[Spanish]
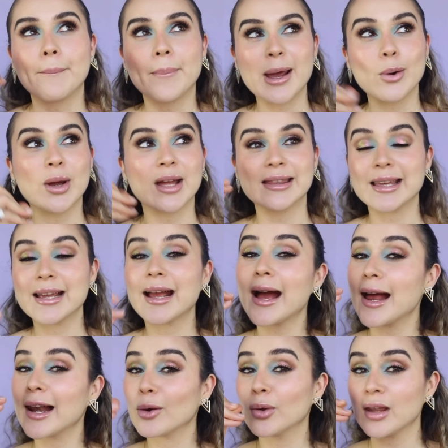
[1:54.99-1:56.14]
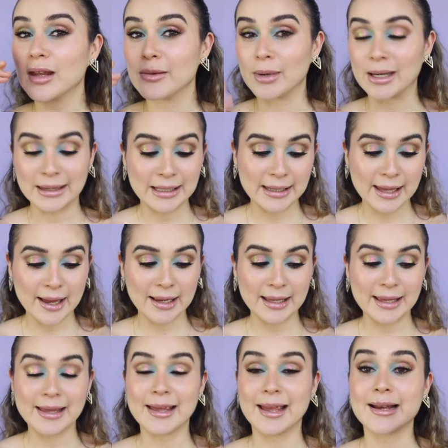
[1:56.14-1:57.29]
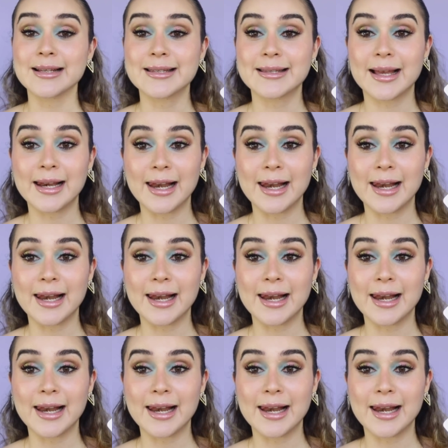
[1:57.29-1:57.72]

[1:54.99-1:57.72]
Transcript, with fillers: pero que tenga algo de divertida y esta,